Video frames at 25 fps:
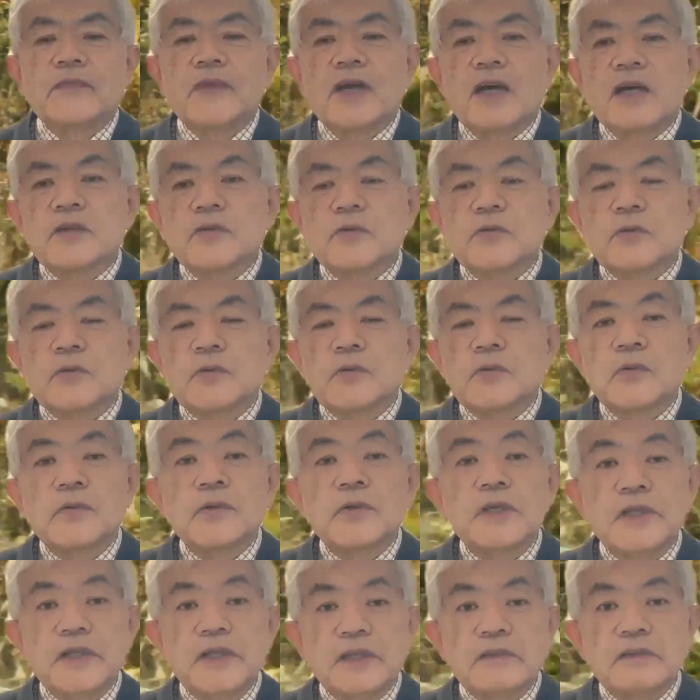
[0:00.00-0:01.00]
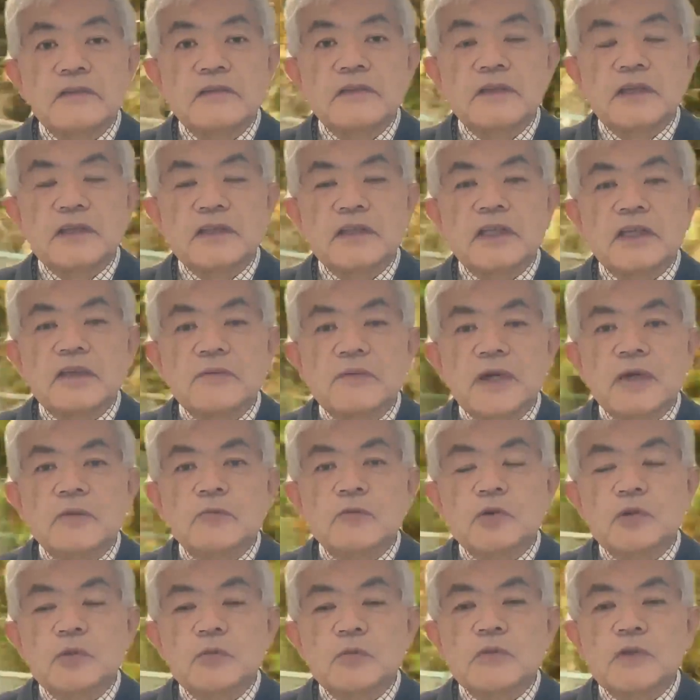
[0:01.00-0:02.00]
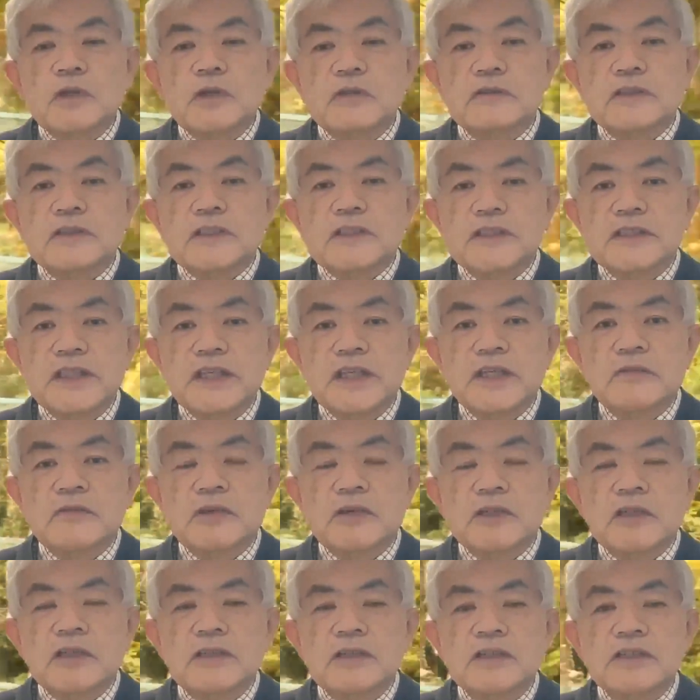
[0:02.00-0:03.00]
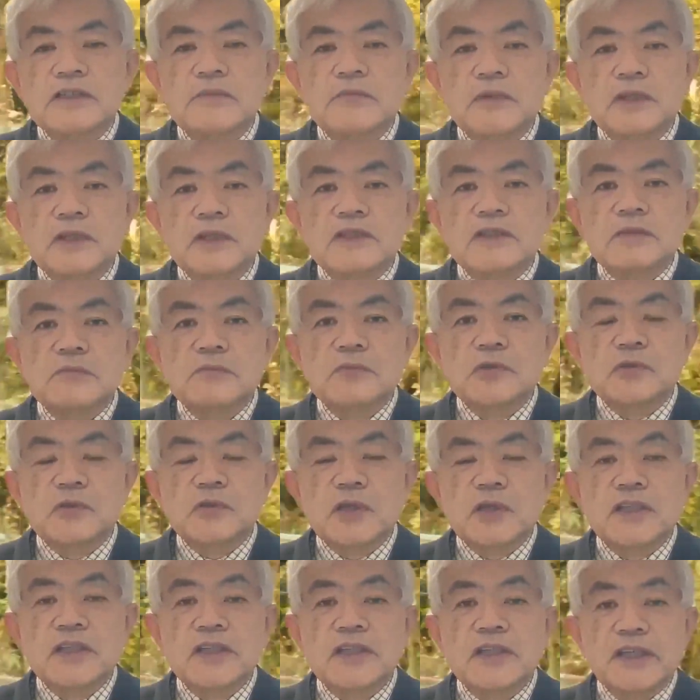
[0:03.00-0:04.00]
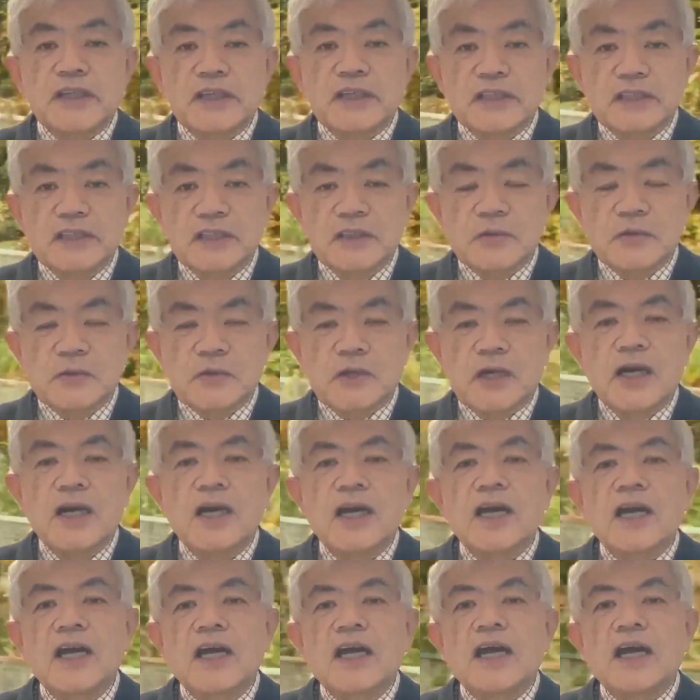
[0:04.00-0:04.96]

あの、本気でやるんだったらば、もともかくですね、渡り線まで全部乗らなきゃいけないとか、